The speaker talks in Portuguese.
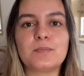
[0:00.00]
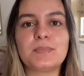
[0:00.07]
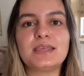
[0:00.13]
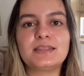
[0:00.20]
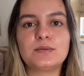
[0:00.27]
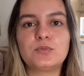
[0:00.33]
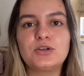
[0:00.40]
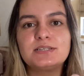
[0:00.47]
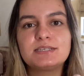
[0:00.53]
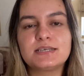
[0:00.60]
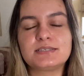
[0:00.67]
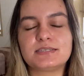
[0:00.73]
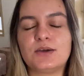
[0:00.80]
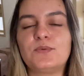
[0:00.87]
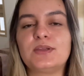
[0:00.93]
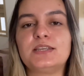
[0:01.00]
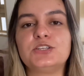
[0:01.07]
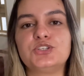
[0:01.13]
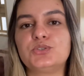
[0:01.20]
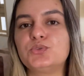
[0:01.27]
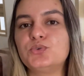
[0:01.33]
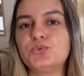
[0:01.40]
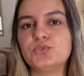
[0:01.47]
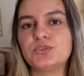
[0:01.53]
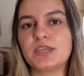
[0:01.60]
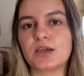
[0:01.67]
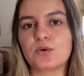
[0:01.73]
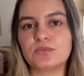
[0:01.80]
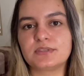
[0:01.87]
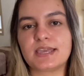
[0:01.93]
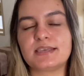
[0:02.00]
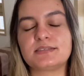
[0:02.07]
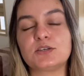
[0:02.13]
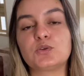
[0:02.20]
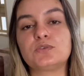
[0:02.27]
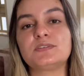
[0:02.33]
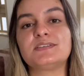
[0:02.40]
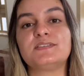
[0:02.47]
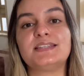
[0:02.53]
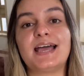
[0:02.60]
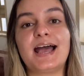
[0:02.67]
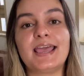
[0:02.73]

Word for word: a metabolização ali de tudo que acontece, inclusive da